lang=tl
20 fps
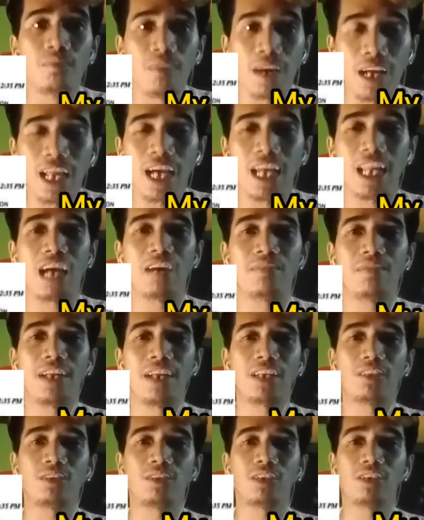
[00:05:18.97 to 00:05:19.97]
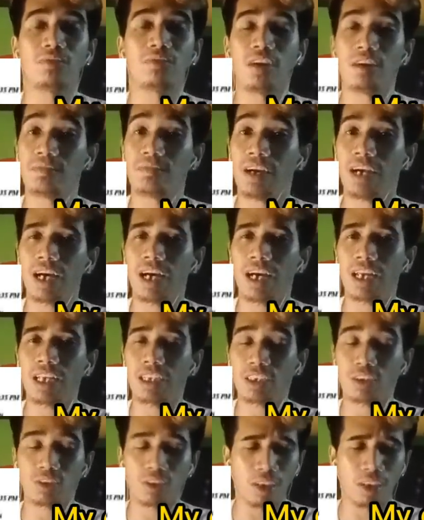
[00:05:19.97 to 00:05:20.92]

Malalaban na to dito mga bayang karesa.